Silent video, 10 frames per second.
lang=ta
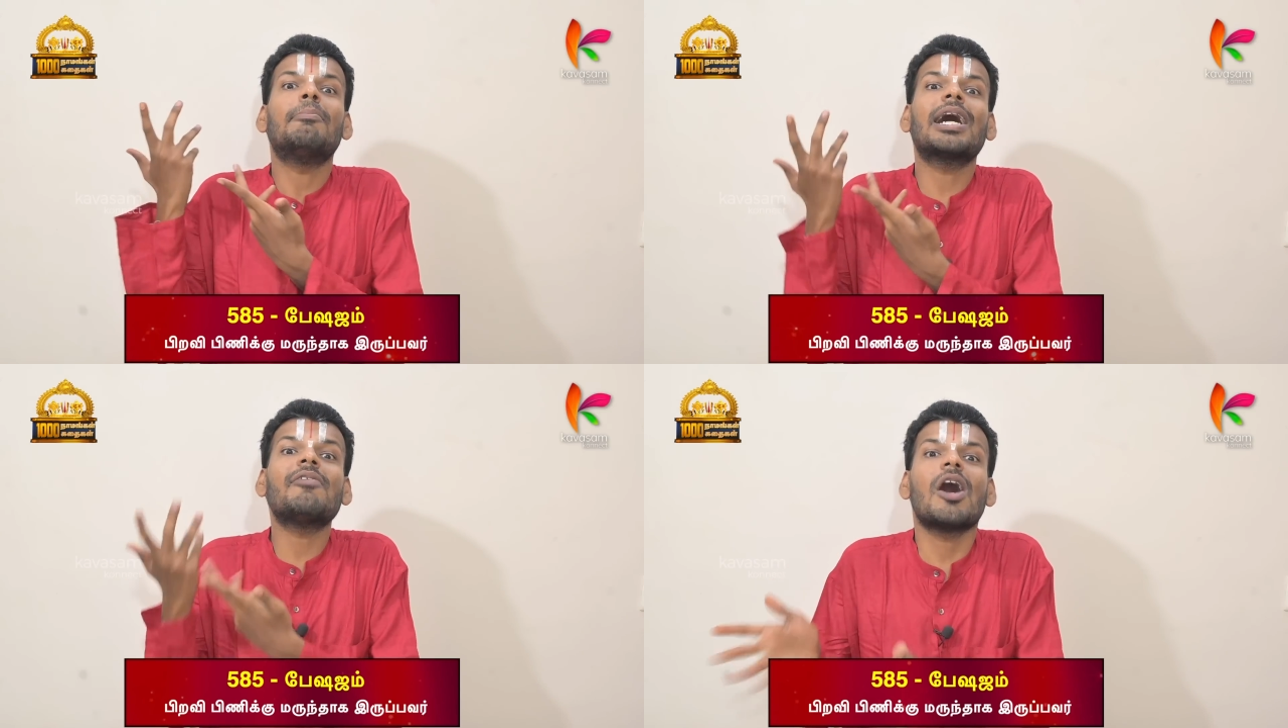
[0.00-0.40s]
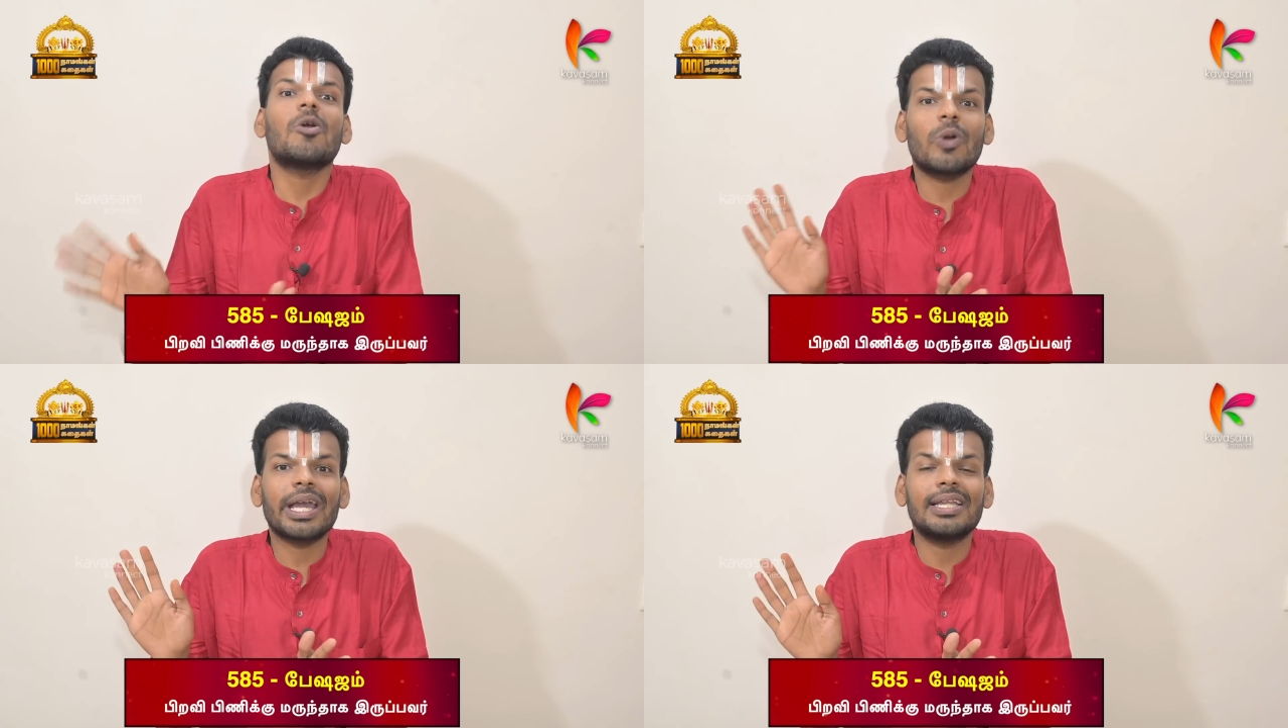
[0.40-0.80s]

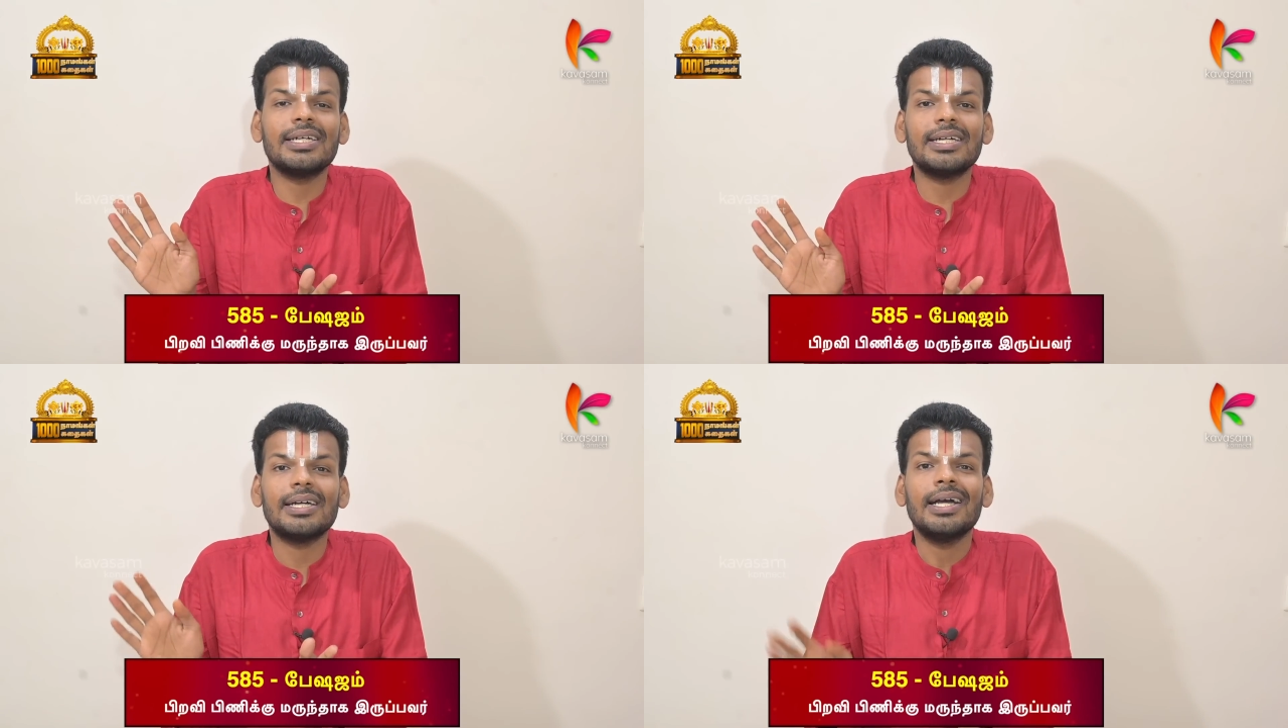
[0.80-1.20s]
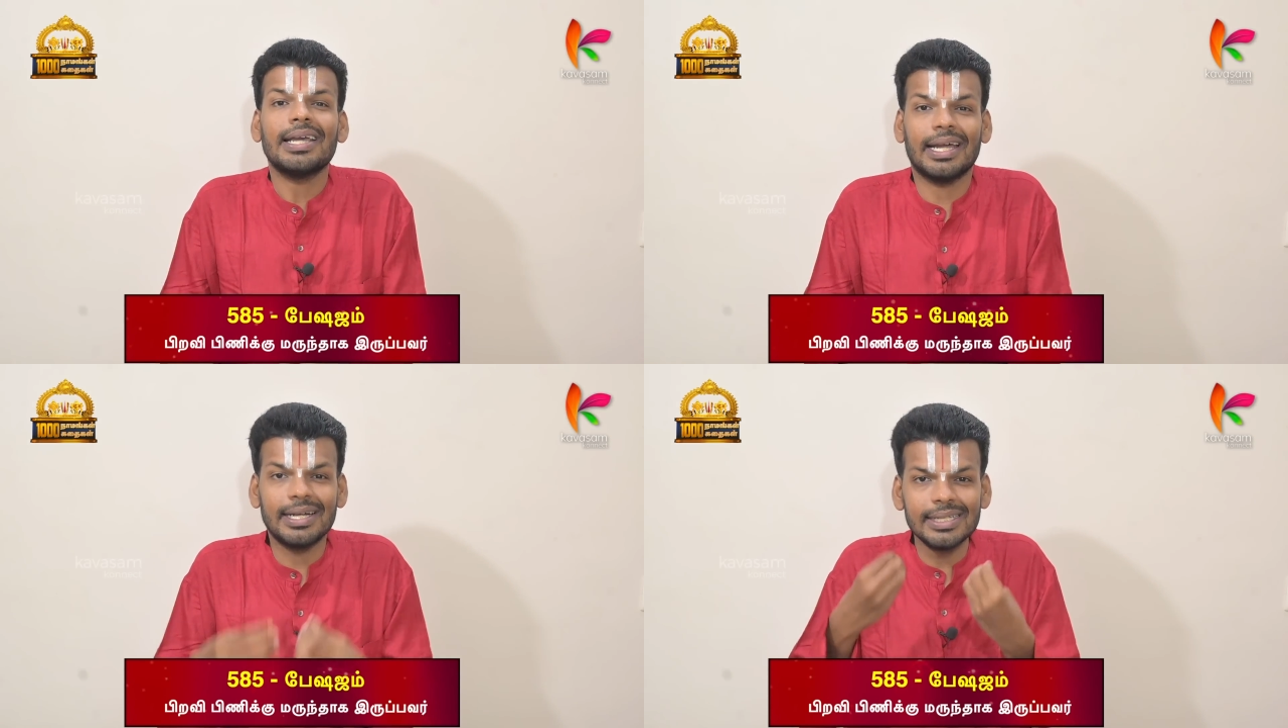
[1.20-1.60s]
பகவானுடையது
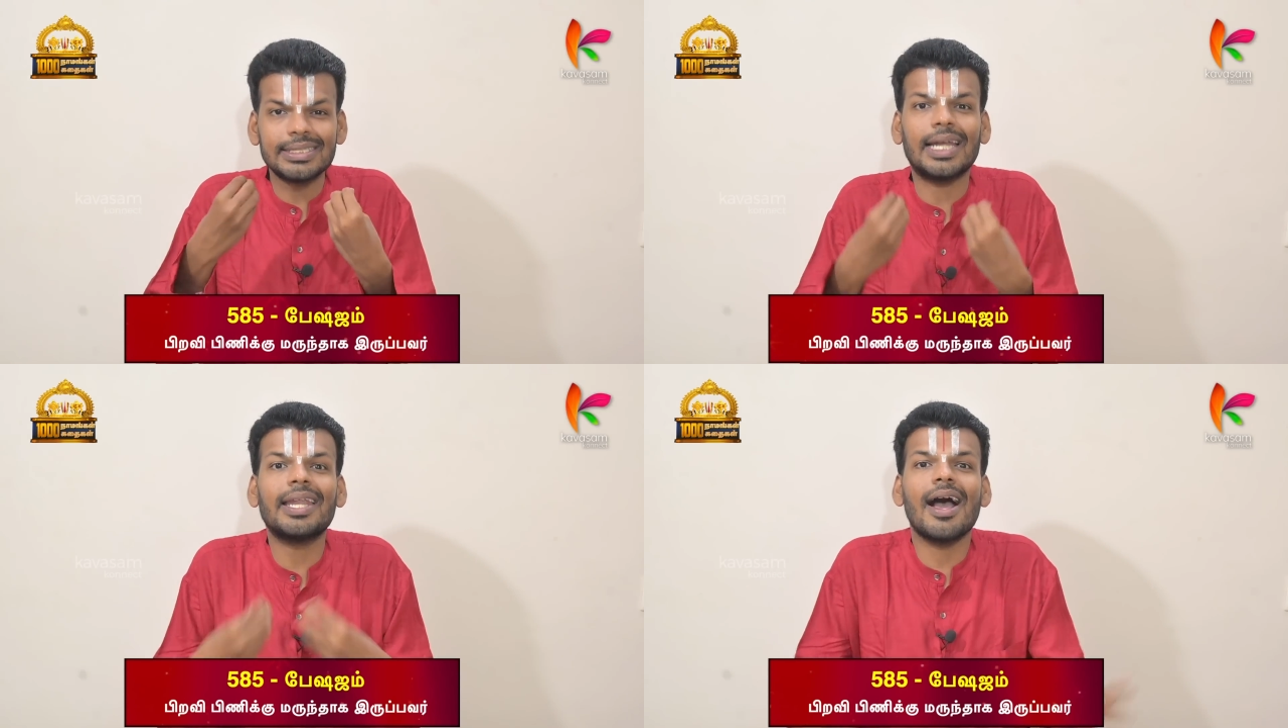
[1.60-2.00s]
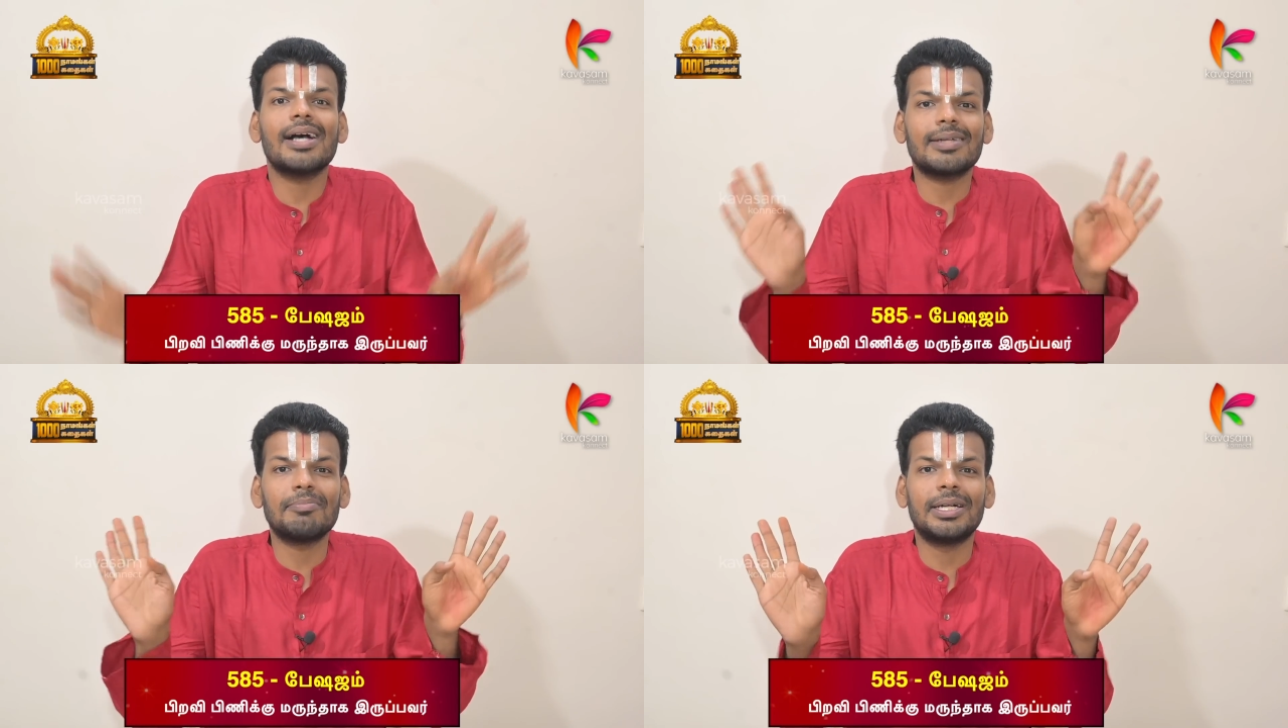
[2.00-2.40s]
என்று சந்நியாசம்